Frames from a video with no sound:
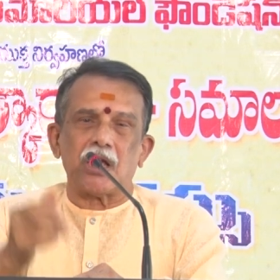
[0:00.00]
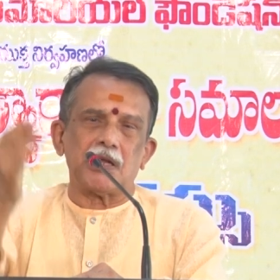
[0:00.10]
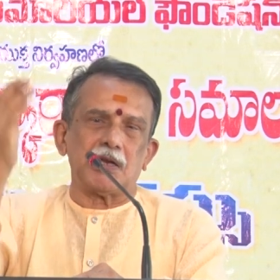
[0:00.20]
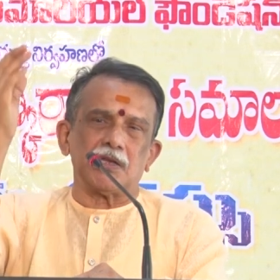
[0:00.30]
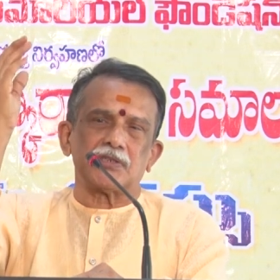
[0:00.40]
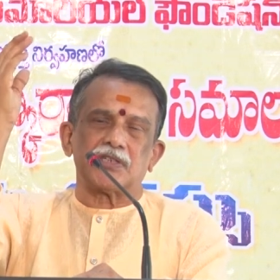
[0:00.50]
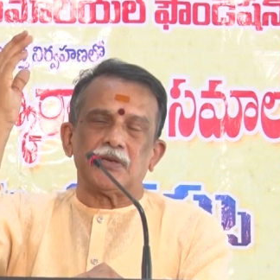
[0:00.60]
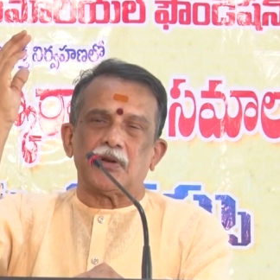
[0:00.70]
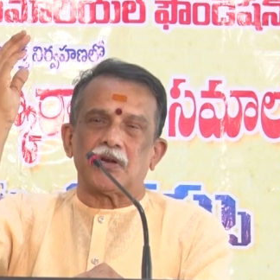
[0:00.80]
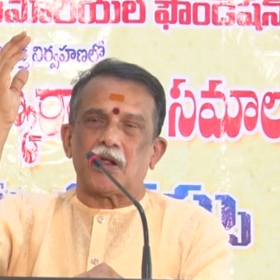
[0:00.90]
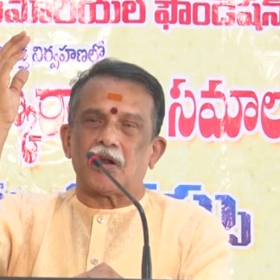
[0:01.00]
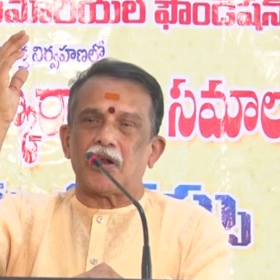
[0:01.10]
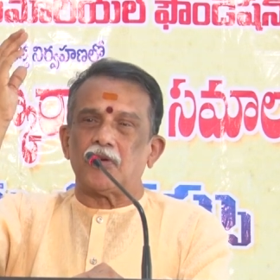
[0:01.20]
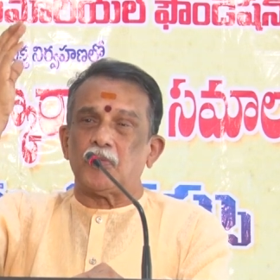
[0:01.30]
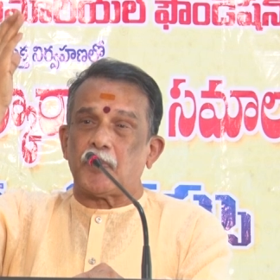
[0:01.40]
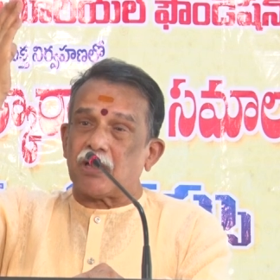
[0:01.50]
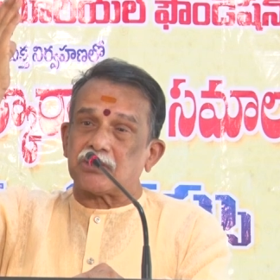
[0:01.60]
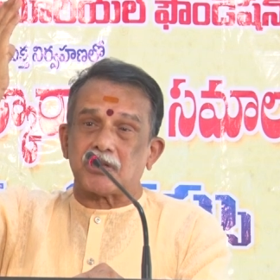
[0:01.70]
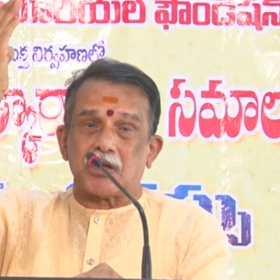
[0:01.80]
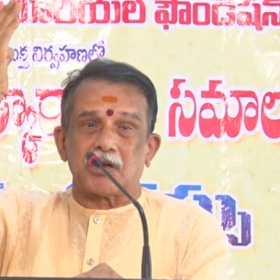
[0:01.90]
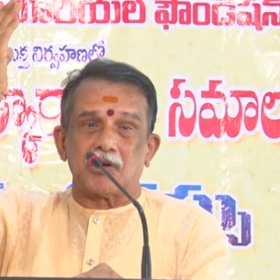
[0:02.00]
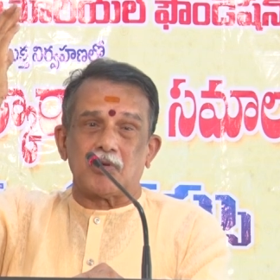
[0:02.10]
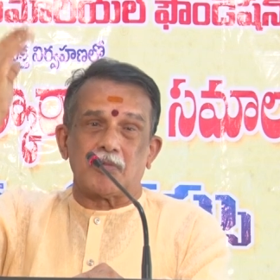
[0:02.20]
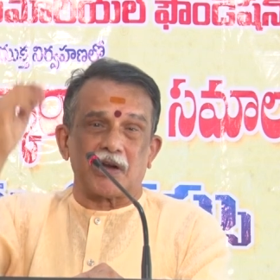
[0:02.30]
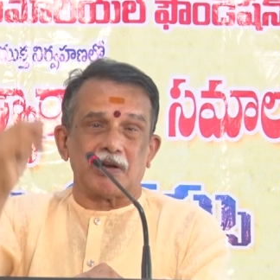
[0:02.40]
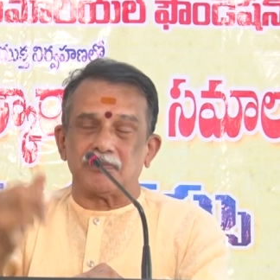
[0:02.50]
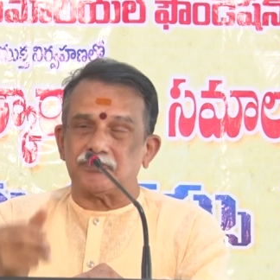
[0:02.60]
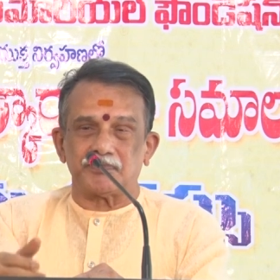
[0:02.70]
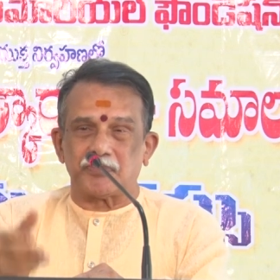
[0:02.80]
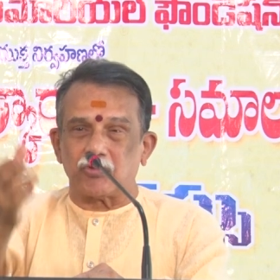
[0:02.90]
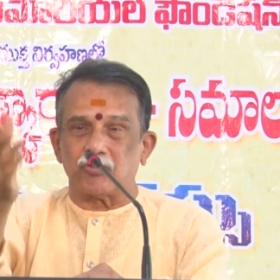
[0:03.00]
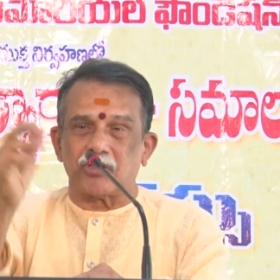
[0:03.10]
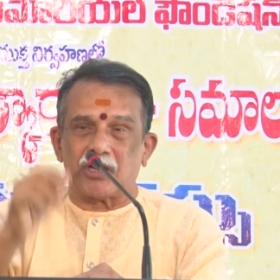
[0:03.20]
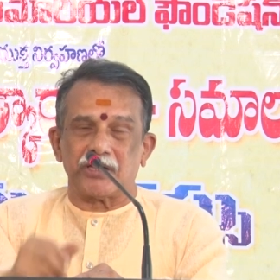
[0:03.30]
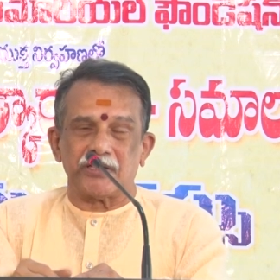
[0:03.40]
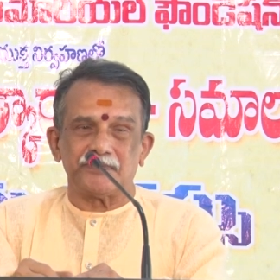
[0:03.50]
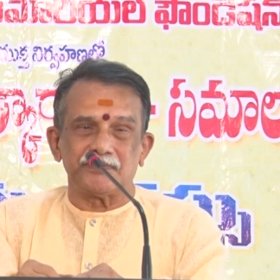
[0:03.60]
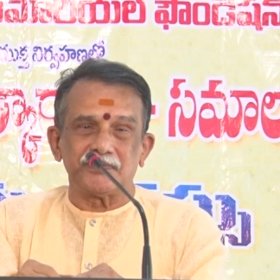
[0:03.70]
ఆయన శ్రీమన్నారాయణుడు పాలసాగరంలో మర పడుకుంటాడని